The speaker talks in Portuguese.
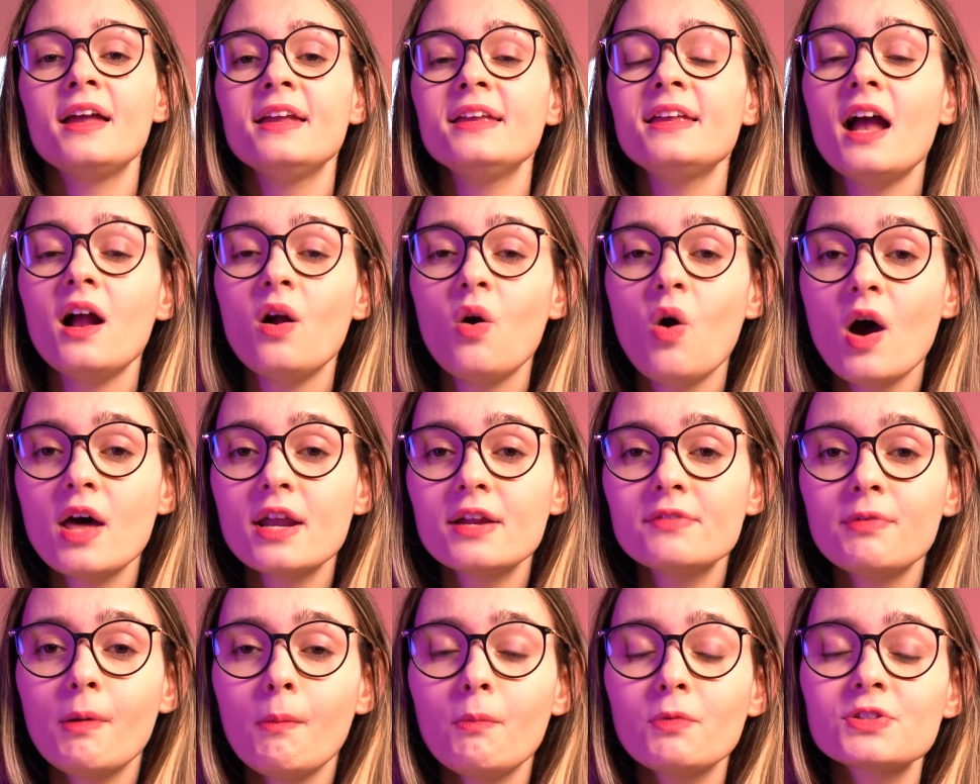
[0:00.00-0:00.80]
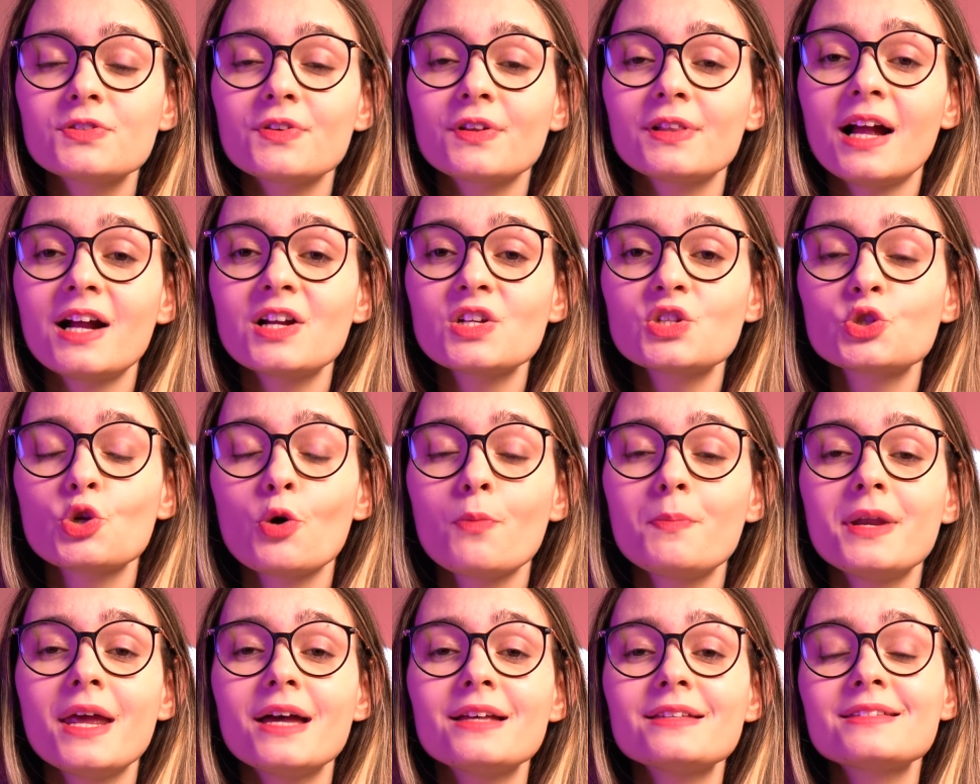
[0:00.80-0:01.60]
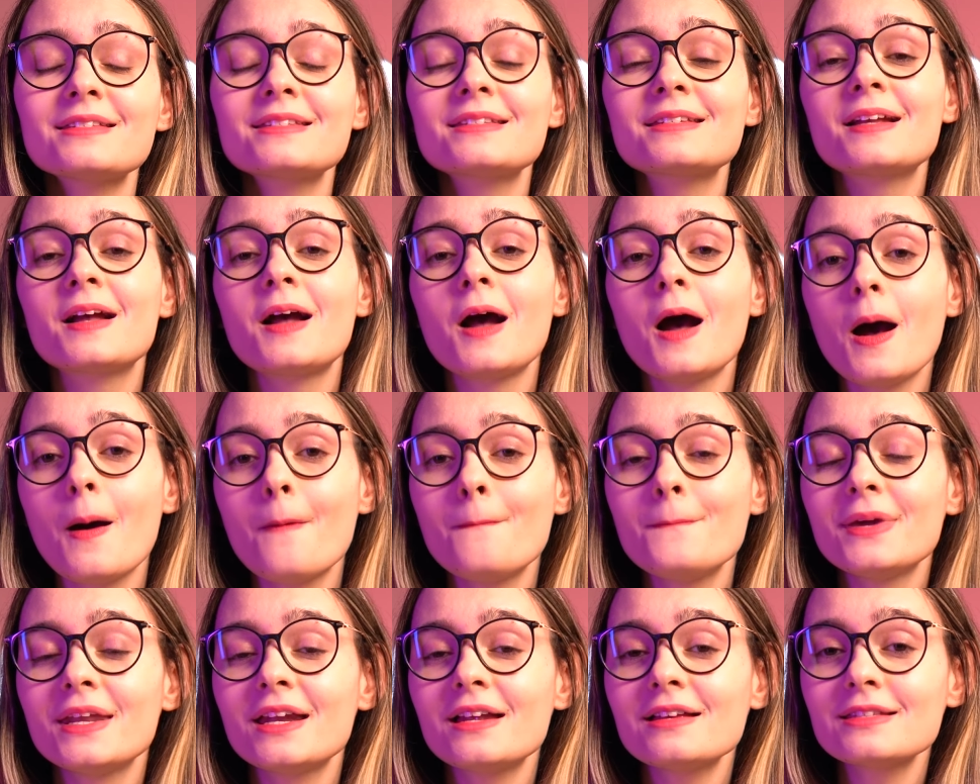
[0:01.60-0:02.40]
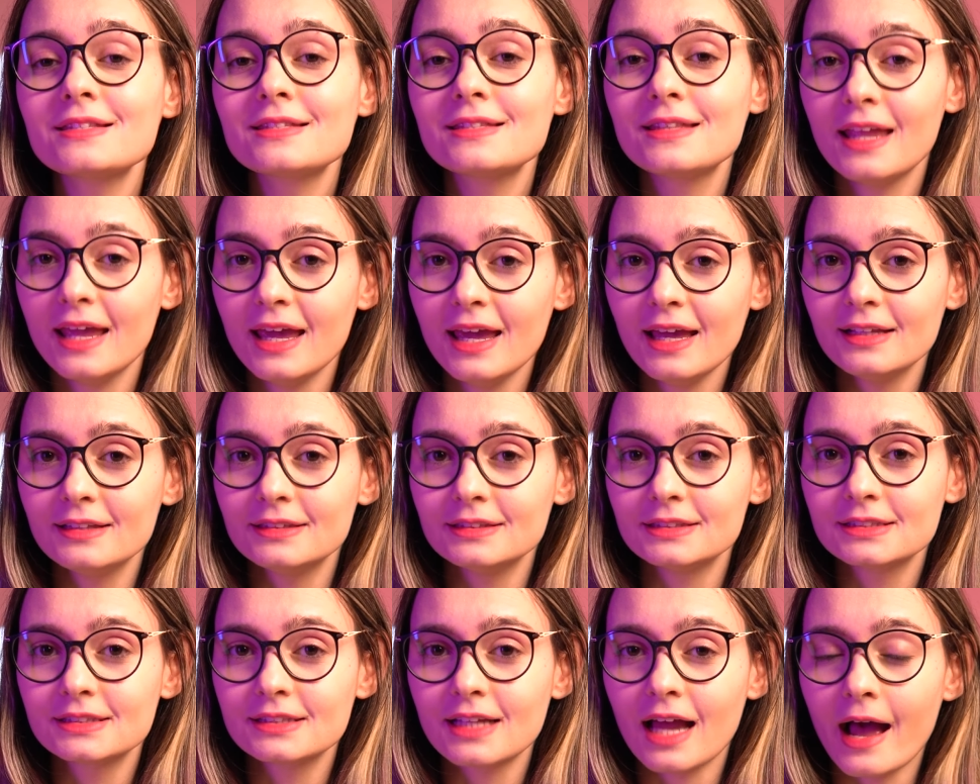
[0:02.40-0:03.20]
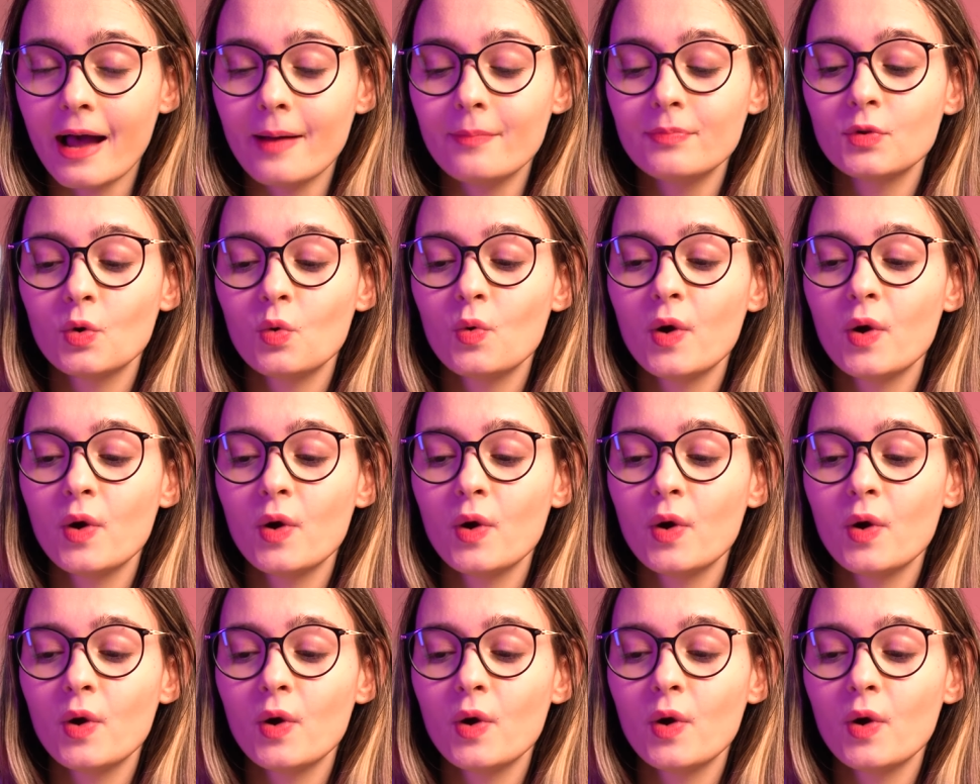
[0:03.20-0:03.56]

E agora vamos falar sobre as câmeras deles, tá?